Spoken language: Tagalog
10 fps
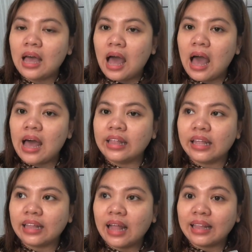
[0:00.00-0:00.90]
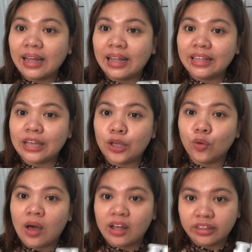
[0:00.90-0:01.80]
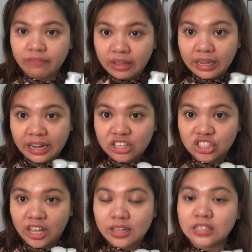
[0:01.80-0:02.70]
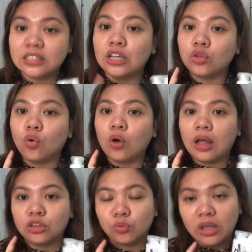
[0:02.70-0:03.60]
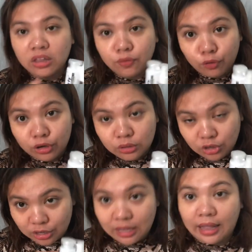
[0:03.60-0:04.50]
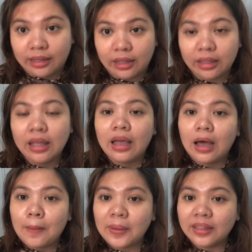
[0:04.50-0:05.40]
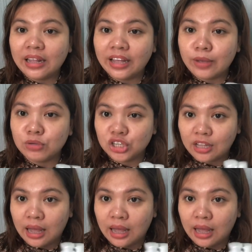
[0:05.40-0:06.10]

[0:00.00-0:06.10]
uh, natatanggal niya yung active ingredients nitong uh, ah, 24-30 natin kapag nilagyan mo siya ng